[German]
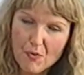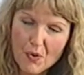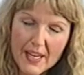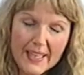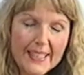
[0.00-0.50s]

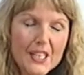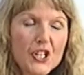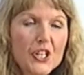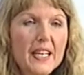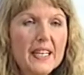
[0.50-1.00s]
vorher
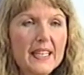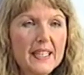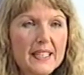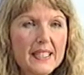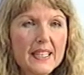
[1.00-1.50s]
geschehen
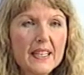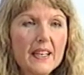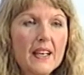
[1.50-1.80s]
ist.